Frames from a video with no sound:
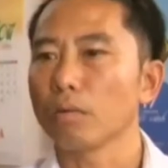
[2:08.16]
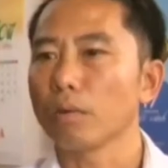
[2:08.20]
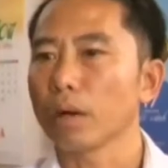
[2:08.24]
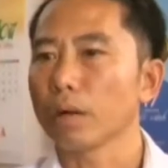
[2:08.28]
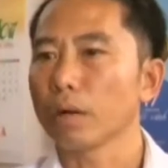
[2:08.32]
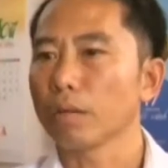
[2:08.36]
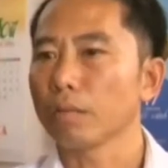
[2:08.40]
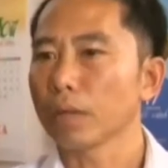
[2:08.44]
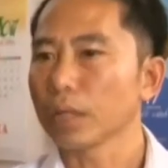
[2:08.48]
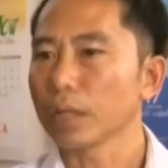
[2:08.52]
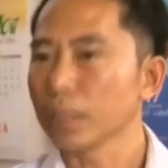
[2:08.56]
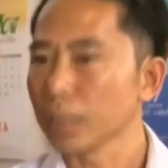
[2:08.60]

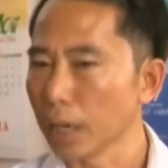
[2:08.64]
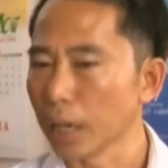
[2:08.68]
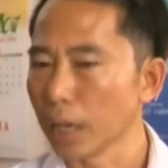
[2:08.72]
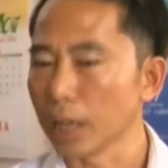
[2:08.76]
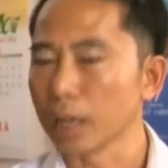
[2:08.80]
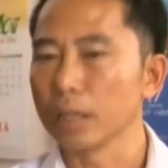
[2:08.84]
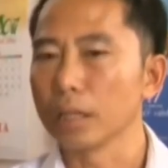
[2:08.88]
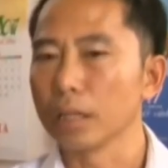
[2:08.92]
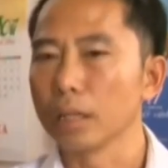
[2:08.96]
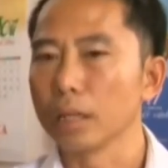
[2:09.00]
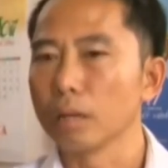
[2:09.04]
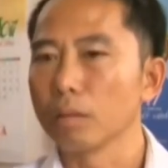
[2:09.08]
phát
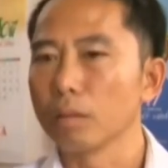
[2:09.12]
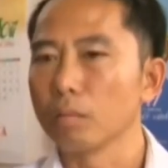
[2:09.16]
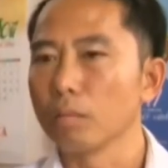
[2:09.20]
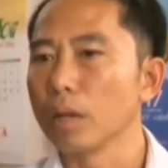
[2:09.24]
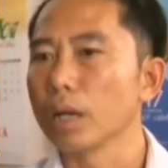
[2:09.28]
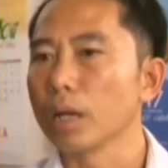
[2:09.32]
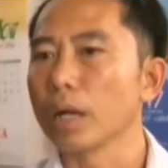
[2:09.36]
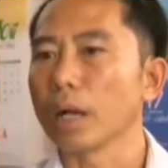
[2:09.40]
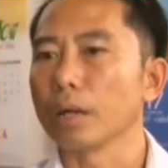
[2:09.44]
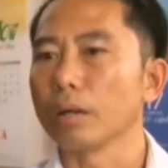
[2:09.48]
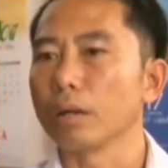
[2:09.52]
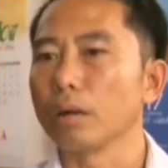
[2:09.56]
triển
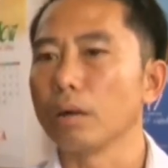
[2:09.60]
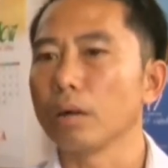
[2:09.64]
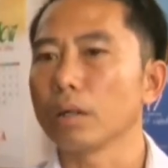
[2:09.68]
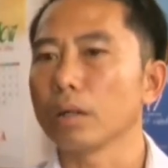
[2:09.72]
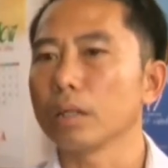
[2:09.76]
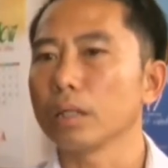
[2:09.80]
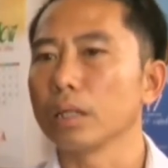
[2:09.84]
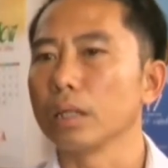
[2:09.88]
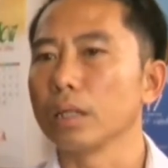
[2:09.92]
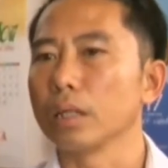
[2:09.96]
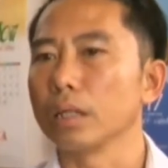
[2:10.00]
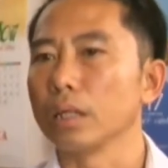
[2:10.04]
bên cạnh
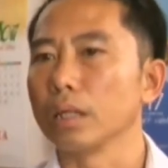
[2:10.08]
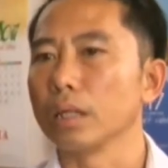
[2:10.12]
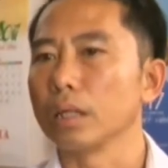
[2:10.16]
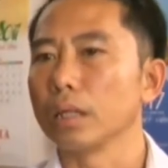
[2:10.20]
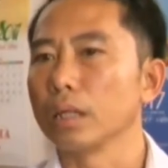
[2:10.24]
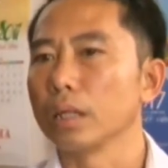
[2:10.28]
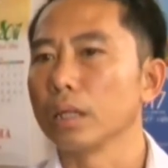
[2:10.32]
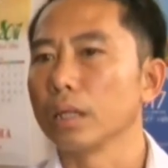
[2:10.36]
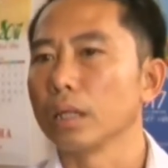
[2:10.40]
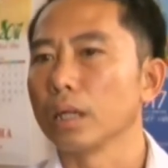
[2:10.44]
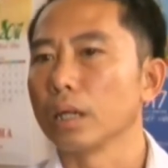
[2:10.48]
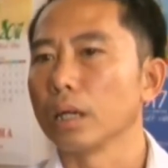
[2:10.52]
đó thì
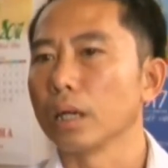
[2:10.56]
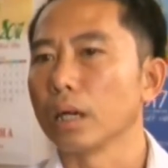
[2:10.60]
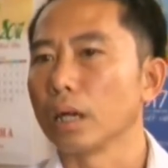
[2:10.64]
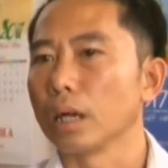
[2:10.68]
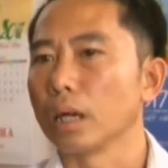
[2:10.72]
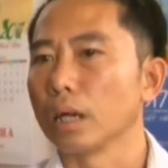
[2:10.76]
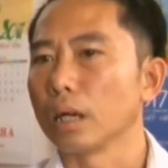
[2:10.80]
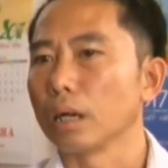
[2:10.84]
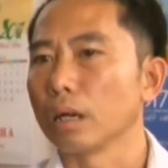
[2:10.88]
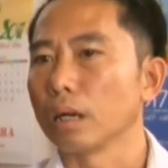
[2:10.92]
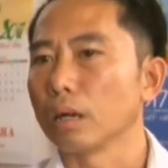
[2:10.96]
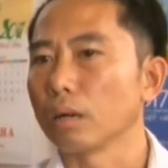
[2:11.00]

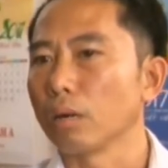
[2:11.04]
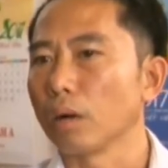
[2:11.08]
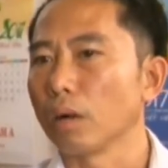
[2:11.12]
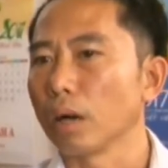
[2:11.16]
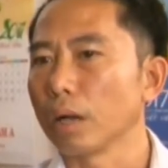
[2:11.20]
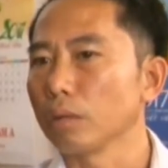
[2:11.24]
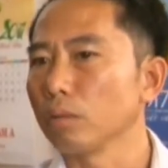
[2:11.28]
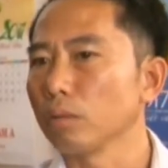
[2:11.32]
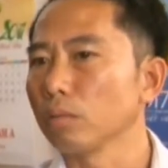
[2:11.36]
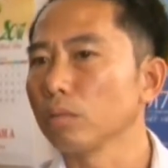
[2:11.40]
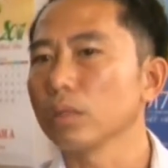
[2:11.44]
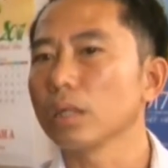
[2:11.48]
à,
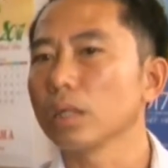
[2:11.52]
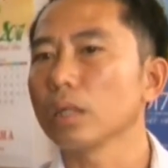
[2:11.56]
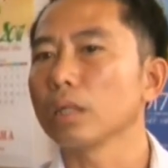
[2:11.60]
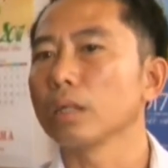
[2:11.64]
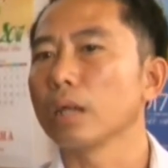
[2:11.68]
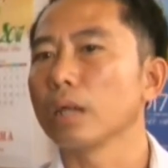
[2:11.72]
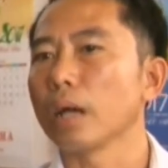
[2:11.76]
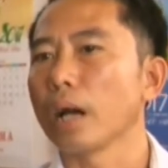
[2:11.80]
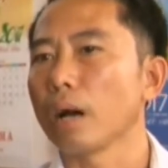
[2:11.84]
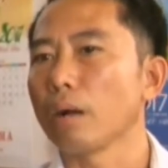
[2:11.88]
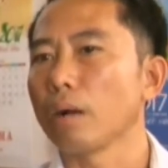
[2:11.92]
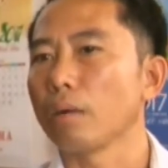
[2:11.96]
anh cũng rất
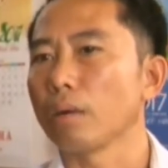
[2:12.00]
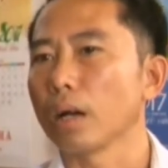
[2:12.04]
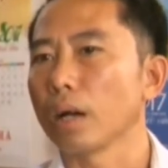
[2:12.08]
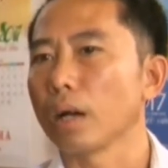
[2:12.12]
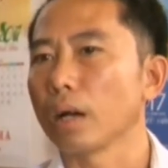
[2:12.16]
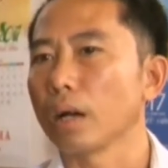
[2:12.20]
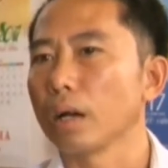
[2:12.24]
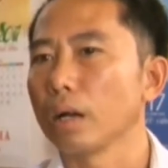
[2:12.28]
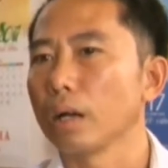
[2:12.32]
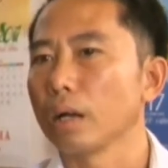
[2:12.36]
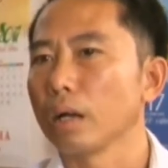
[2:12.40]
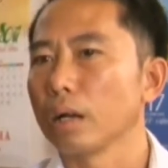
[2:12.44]
tự hào
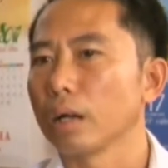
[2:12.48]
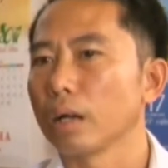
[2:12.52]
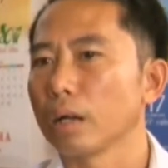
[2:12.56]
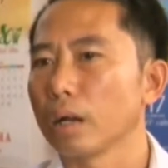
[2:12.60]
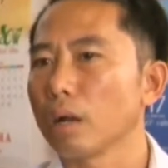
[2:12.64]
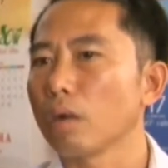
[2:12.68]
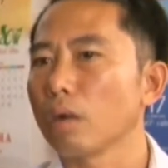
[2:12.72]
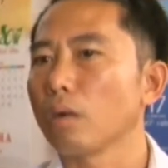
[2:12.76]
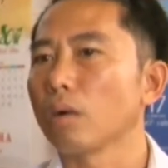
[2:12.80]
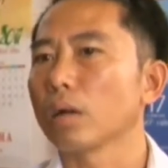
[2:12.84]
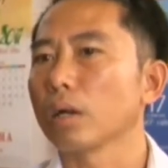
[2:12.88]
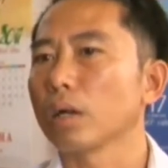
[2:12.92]
là
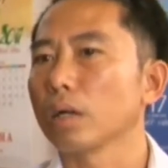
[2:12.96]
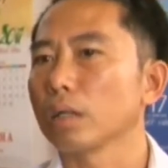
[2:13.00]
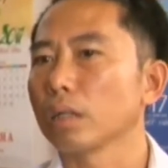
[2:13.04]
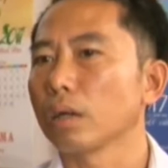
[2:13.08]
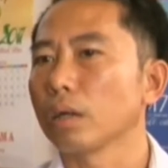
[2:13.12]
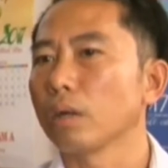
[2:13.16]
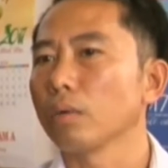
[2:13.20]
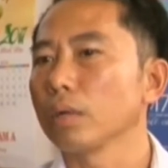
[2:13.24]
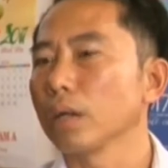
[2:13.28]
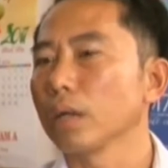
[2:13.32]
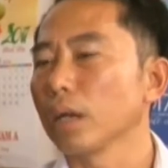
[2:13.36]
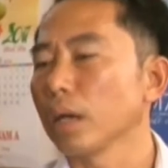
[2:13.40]
các con các
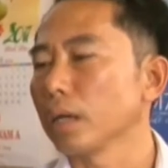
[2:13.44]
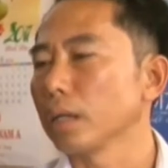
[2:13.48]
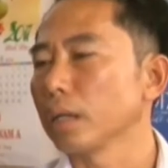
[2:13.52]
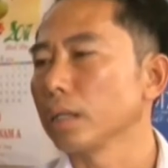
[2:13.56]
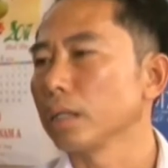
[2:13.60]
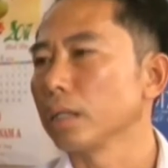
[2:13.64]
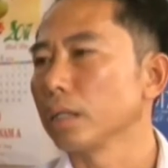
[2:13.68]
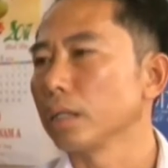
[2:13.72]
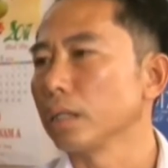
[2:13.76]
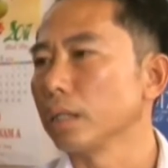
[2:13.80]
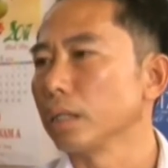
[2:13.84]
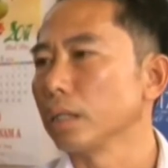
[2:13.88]
cháu nhà
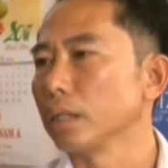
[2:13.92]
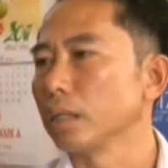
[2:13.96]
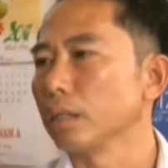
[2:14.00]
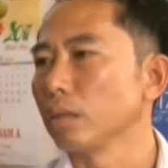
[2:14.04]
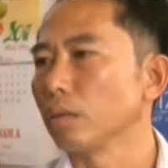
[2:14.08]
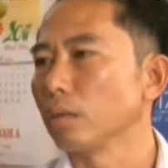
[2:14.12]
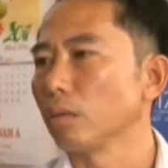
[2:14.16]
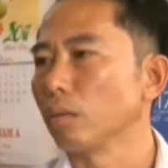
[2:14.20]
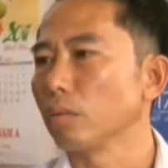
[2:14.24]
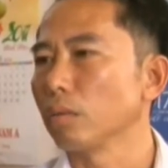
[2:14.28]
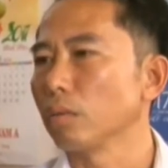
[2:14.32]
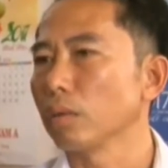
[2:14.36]
anh thì
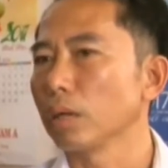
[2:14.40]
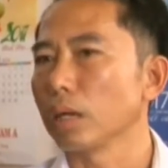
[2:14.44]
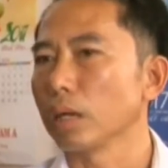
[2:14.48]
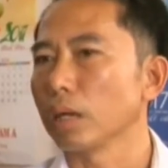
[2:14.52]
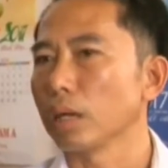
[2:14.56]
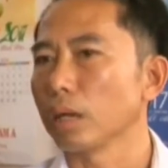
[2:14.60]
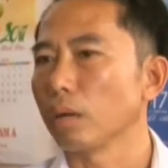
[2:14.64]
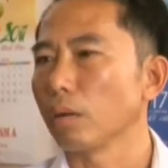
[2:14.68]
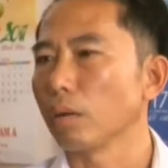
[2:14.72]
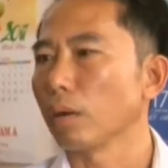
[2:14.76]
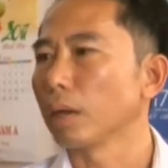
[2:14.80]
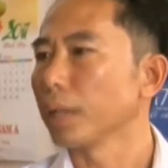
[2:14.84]
cũng là
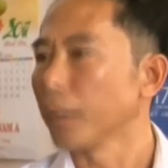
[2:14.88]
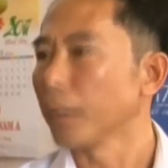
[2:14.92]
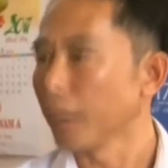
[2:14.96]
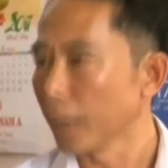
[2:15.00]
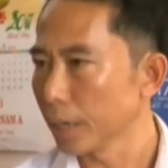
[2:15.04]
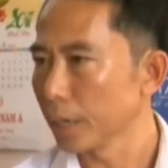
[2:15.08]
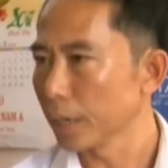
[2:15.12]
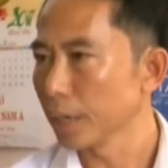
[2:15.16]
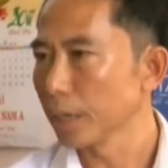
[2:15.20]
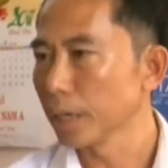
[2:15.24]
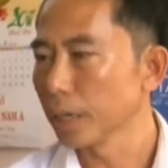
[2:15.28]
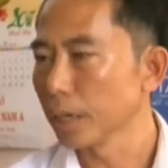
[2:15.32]
hoàn
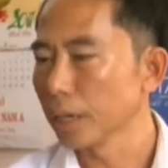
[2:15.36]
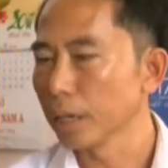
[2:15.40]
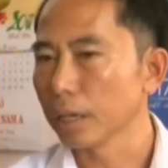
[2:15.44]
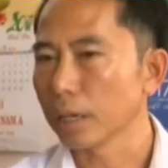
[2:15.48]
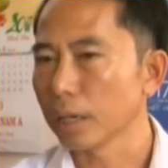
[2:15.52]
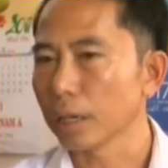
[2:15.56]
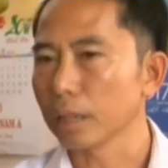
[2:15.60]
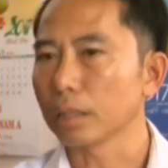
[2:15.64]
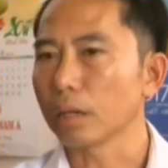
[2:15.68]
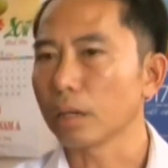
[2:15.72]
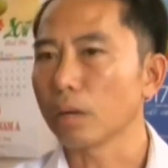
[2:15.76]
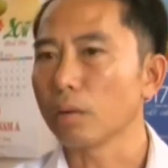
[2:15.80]
thiện
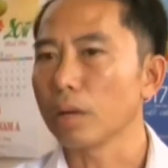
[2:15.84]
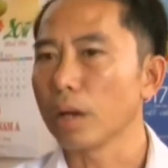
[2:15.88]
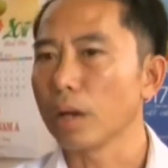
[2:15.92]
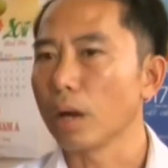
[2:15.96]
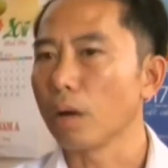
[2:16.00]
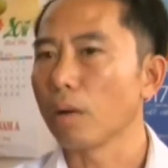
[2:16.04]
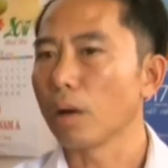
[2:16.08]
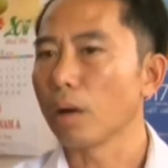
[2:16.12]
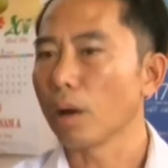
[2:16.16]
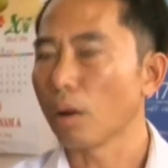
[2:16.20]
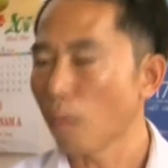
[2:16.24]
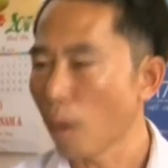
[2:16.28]
các cháu
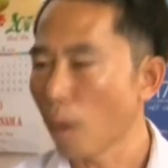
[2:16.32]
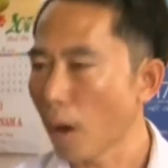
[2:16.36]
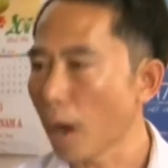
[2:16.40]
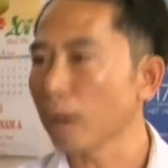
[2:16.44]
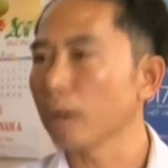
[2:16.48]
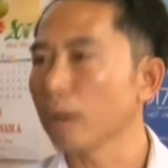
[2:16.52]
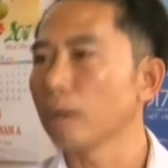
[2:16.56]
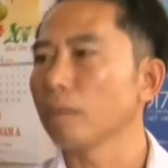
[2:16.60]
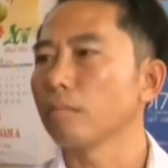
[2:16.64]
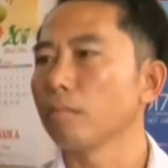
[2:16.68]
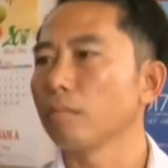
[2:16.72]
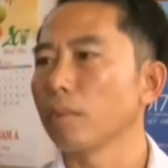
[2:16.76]
đều là
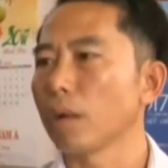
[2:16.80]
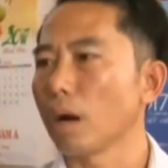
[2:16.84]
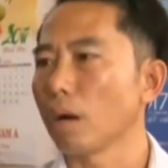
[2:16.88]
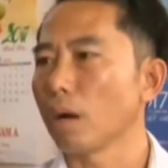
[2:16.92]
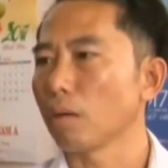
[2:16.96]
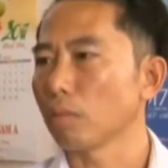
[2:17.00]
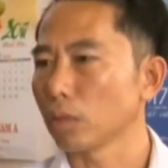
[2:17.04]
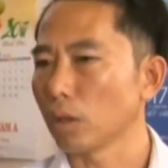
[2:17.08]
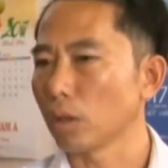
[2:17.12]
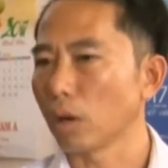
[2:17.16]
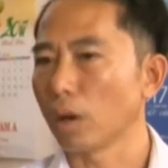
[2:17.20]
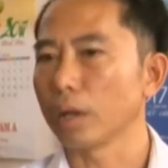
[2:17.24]
ngoan và
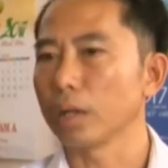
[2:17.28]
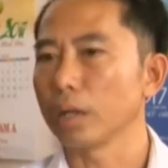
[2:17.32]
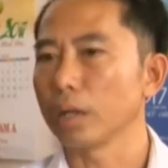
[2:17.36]
học giỏi